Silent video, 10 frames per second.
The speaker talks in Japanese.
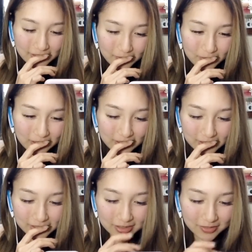闇がな
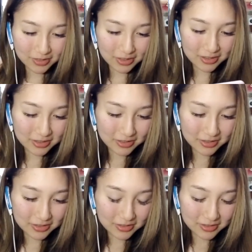いんだよね
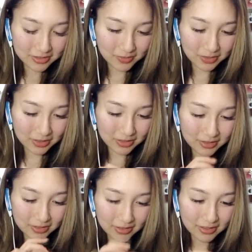そうで
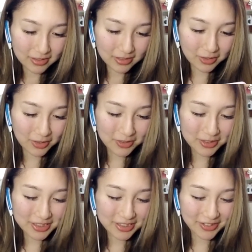えー、ど
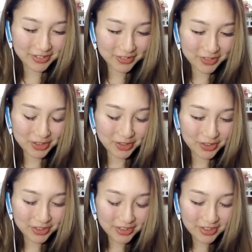うしようどうしよ
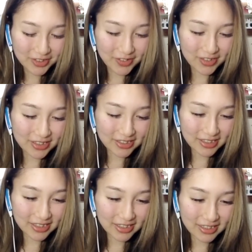うこれ
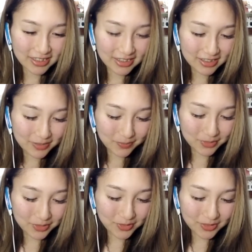さ
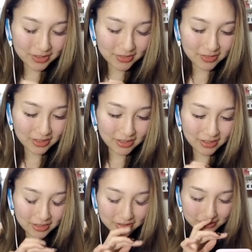無効になるか
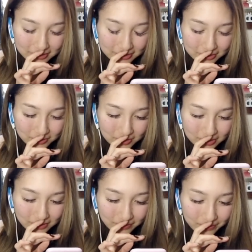なちょっと
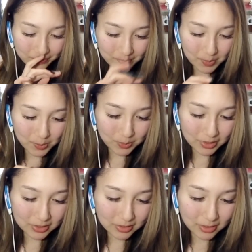待ってこ
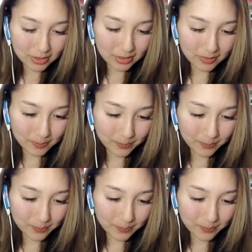れで